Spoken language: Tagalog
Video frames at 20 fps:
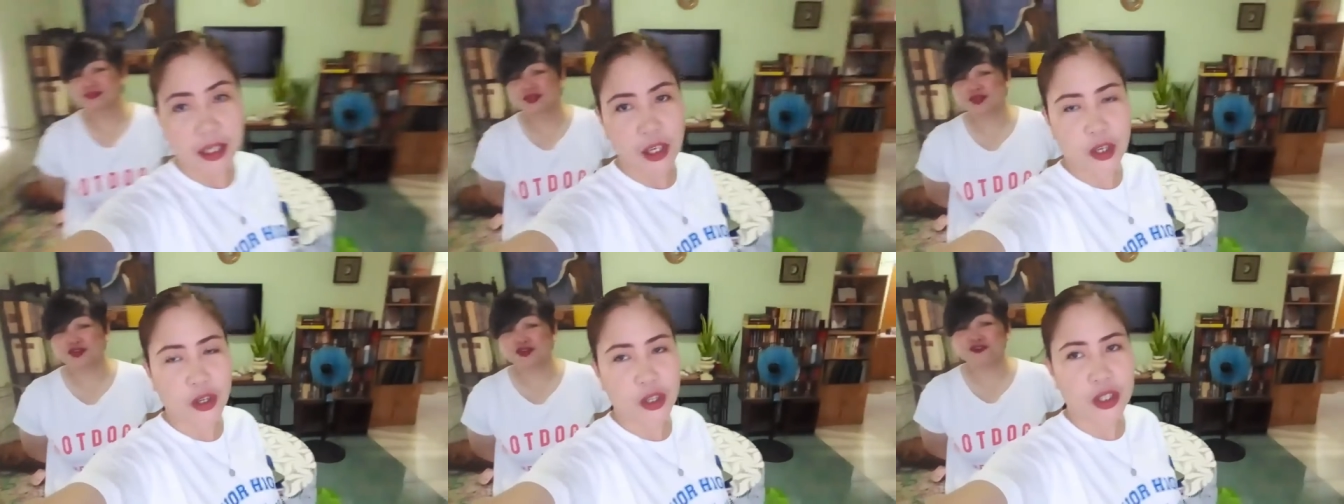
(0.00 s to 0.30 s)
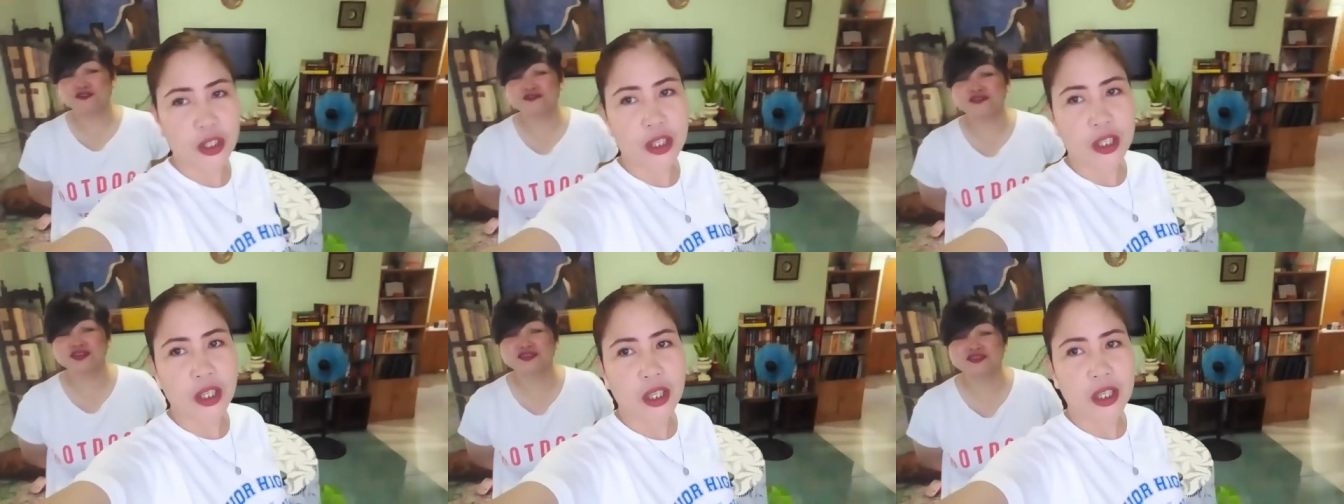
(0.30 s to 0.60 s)
Yun.
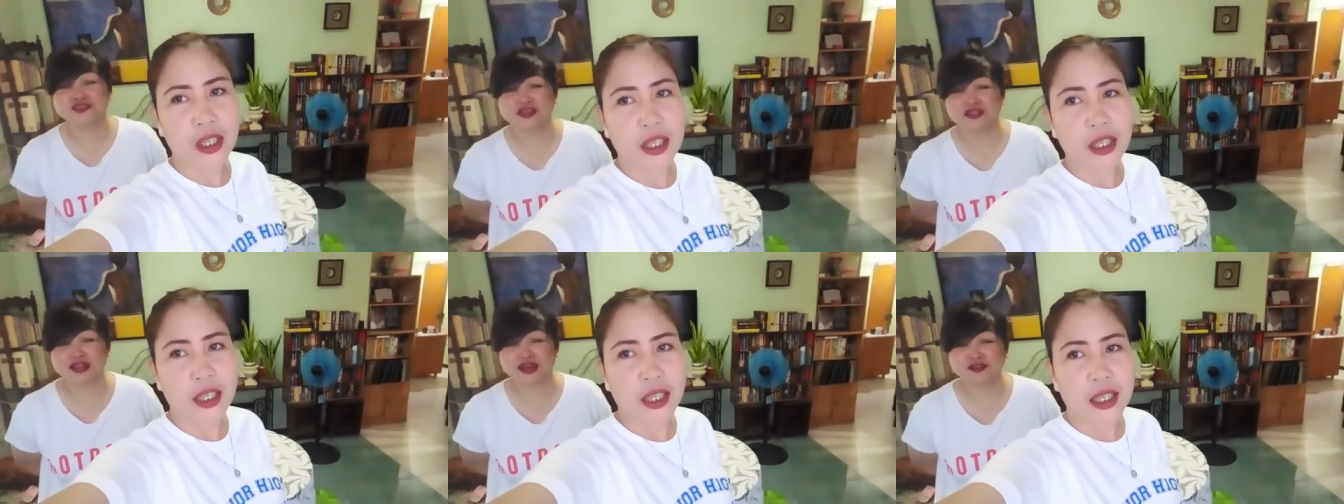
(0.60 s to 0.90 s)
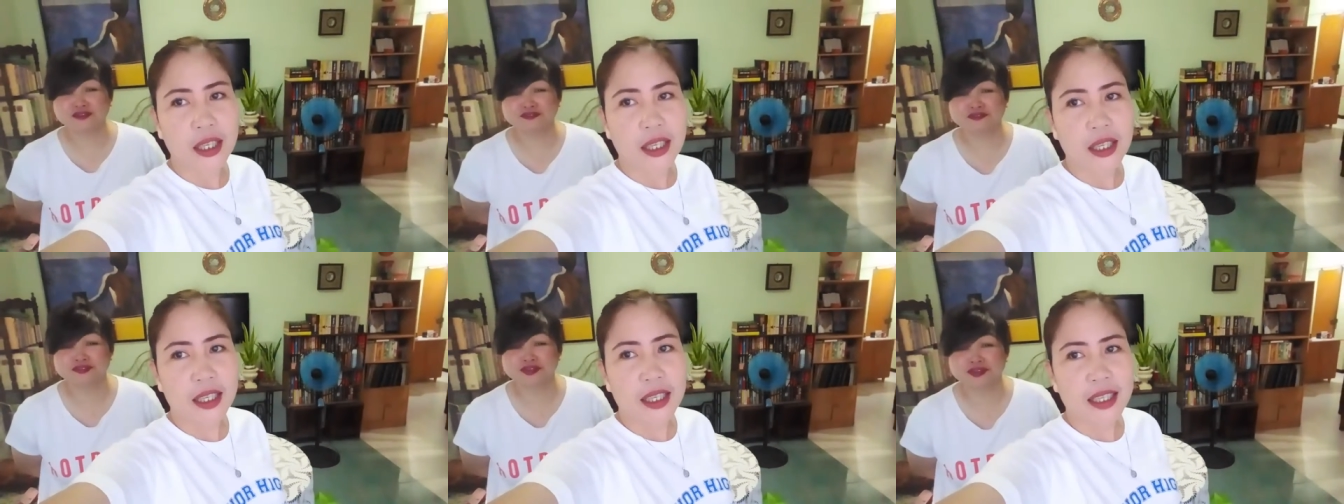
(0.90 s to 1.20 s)
Official
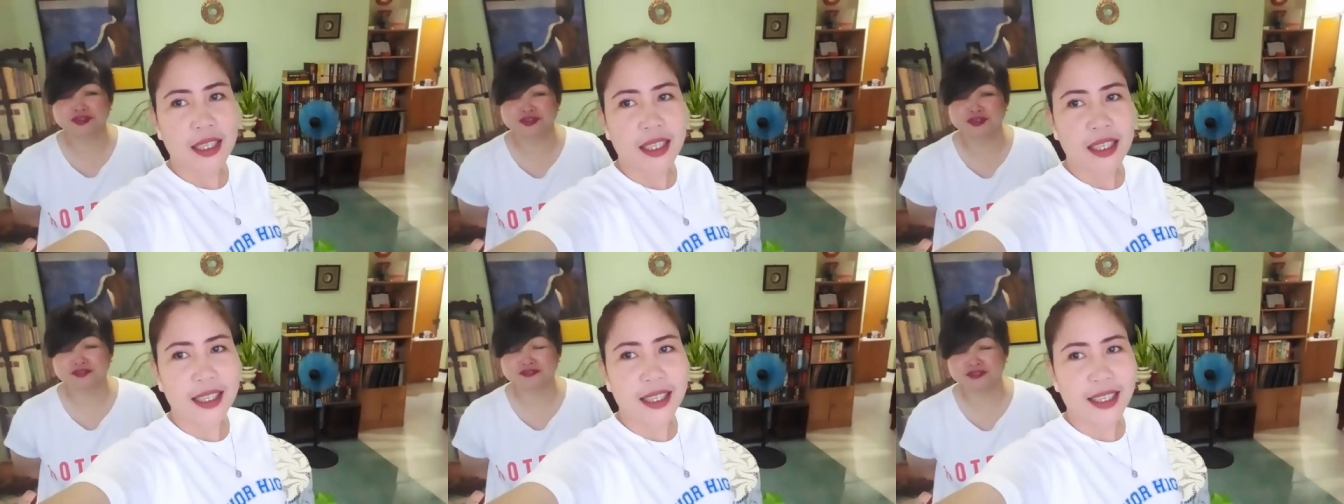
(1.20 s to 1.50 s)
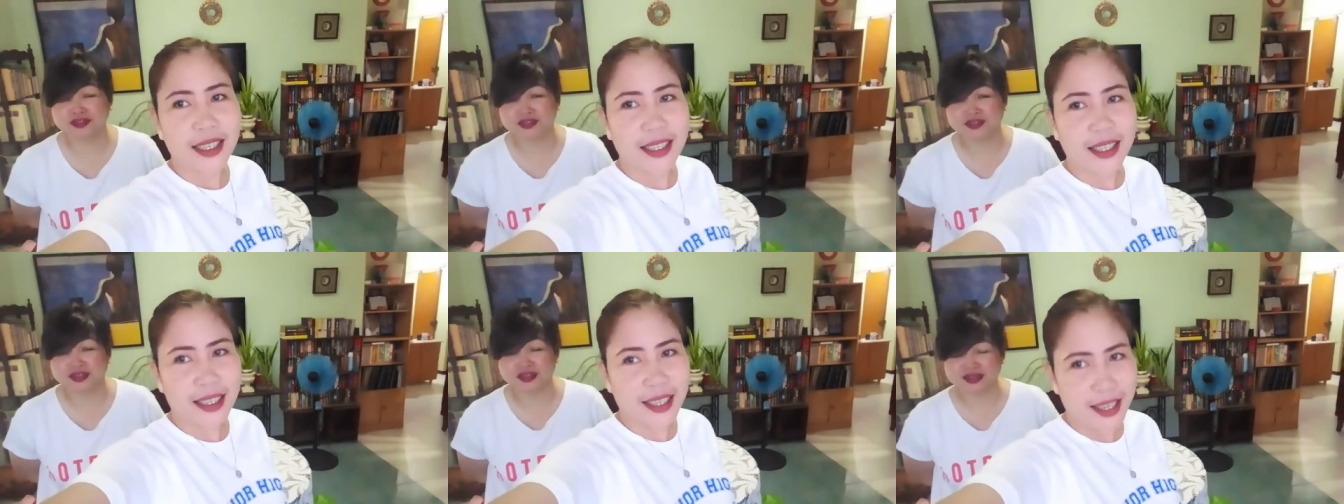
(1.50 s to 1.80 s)
outfit.
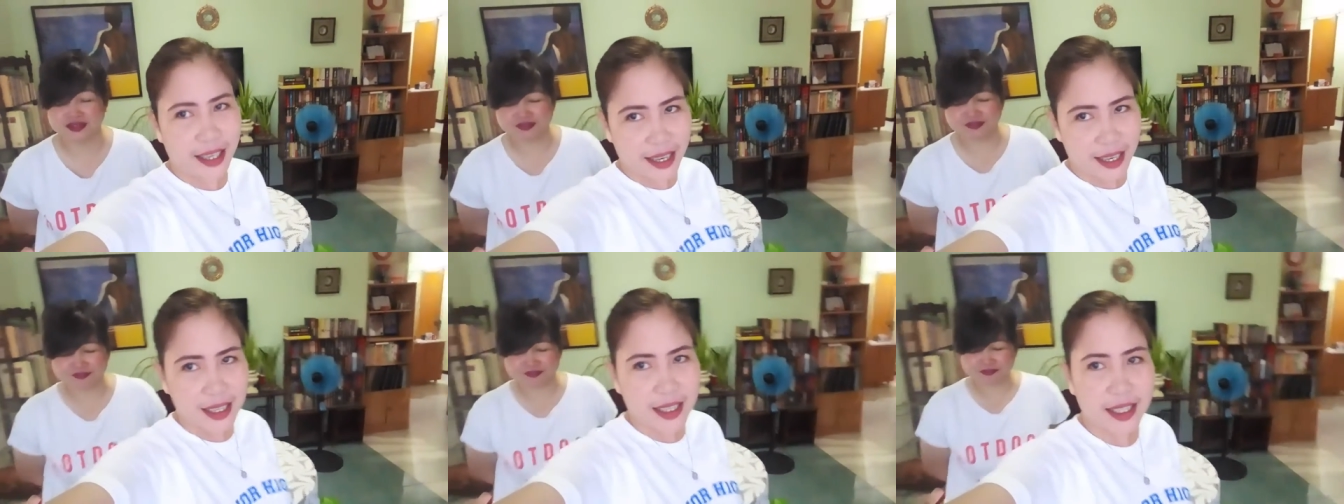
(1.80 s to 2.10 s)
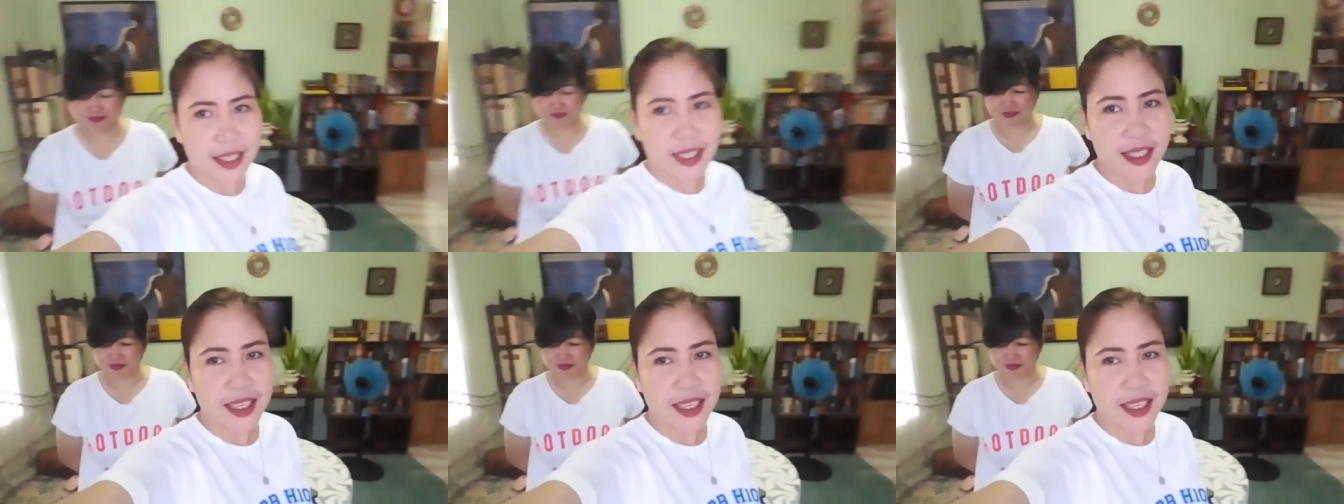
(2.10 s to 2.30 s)
Yes.